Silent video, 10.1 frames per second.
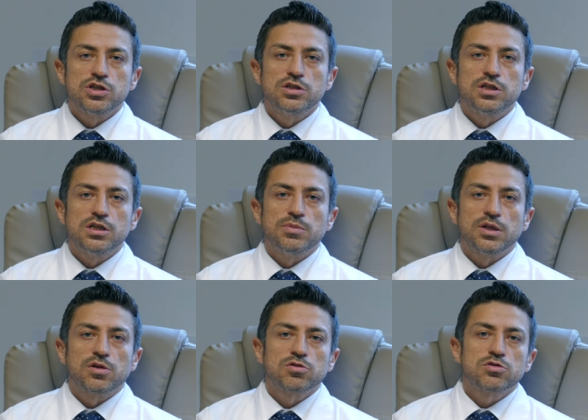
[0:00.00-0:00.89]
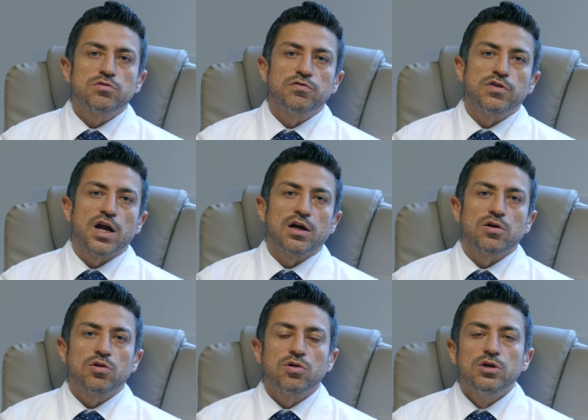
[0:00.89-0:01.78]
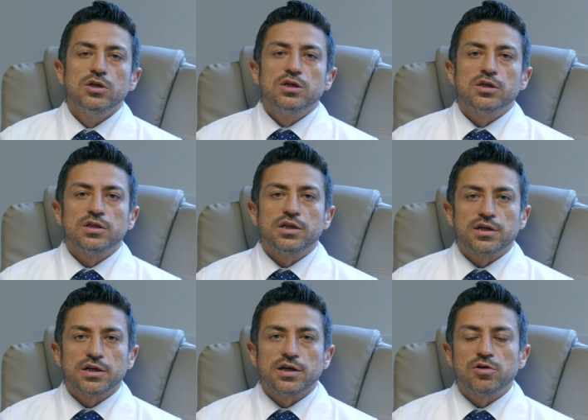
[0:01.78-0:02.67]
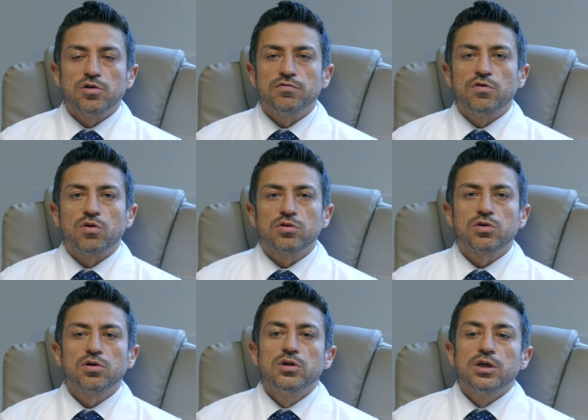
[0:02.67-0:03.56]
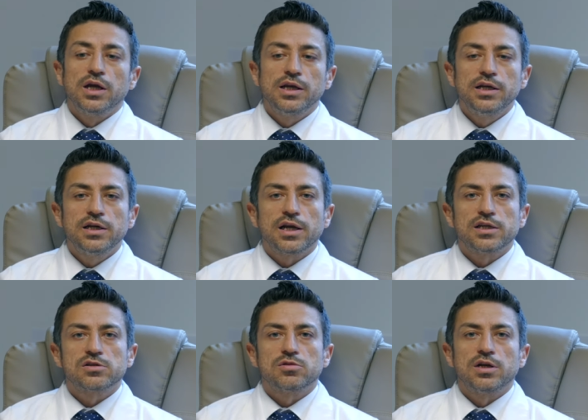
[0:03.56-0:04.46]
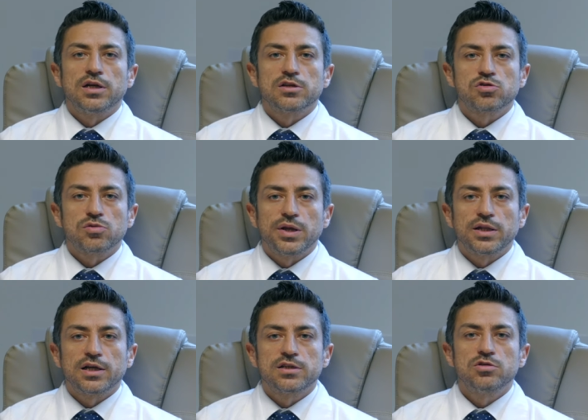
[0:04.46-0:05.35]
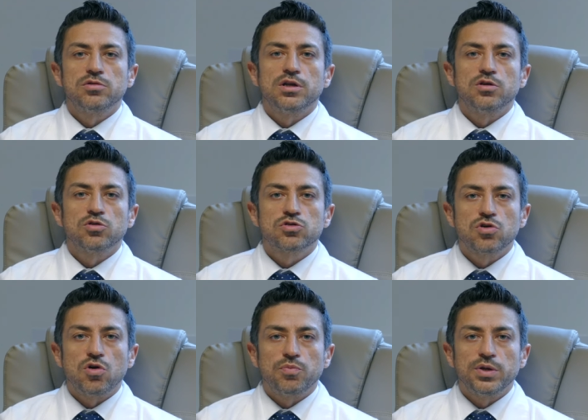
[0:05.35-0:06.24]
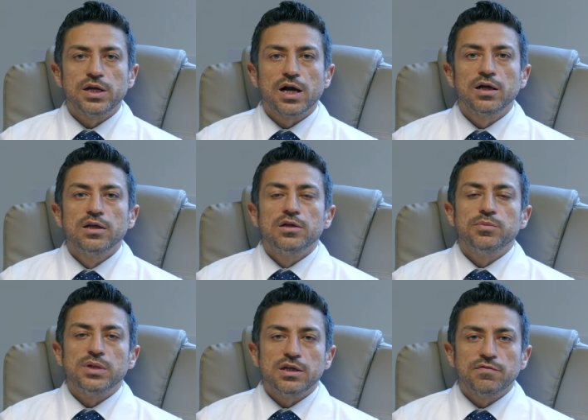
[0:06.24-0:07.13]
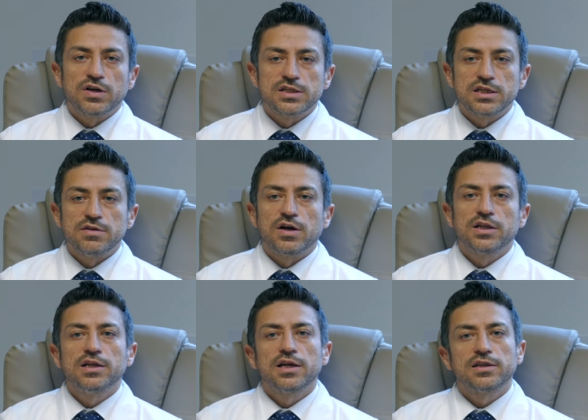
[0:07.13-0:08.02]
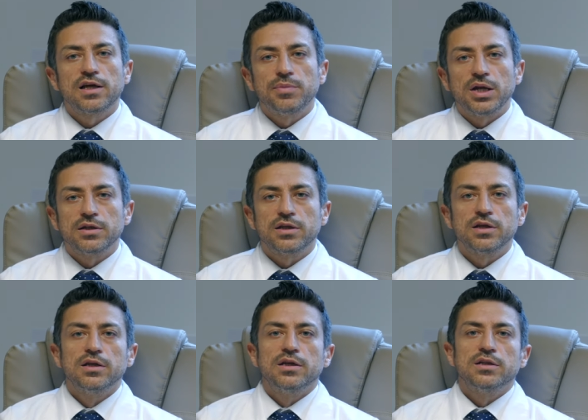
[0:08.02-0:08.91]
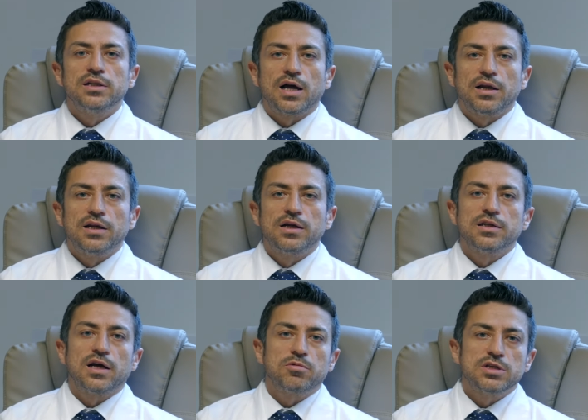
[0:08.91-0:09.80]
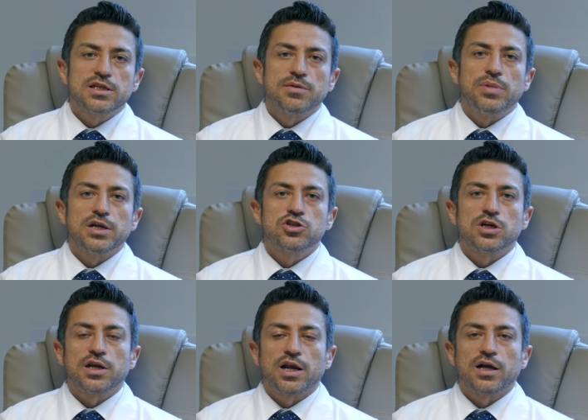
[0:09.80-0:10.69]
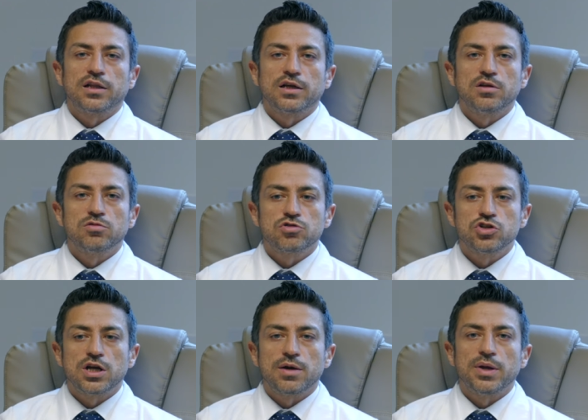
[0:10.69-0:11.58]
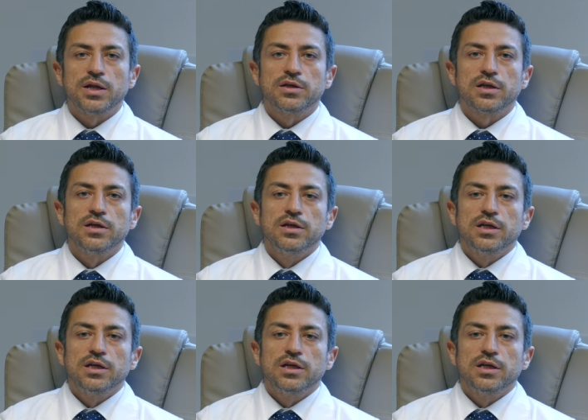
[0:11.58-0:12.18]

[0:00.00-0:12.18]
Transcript: centimetro sul fianco eh, del rene coinvolto e l'ingresso della strumentazione endoscopica mini-invasiva direttamente dal, da questa breccia creata chirurgicamente,